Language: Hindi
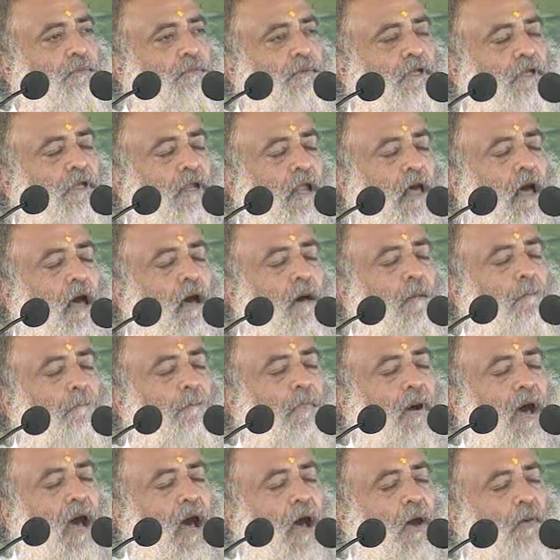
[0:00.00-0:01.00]
बिना
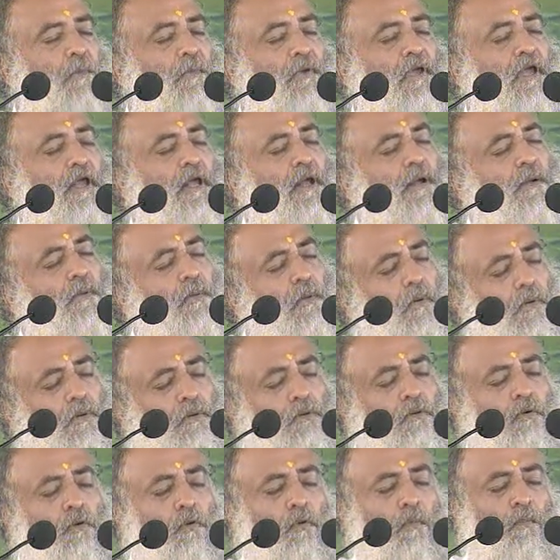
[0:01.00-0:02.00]
पावे कौन
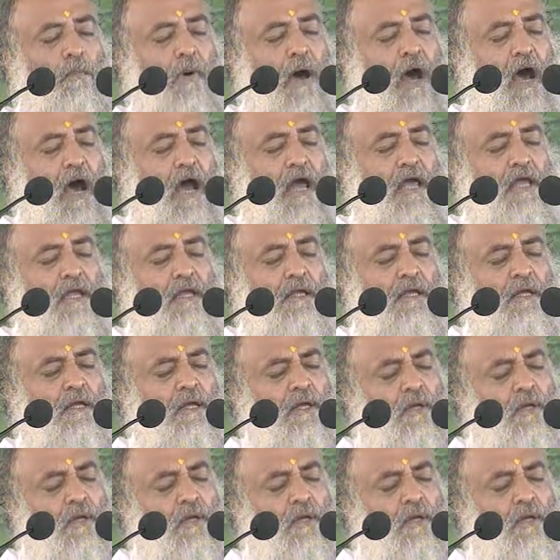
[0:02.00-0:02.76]
उपाय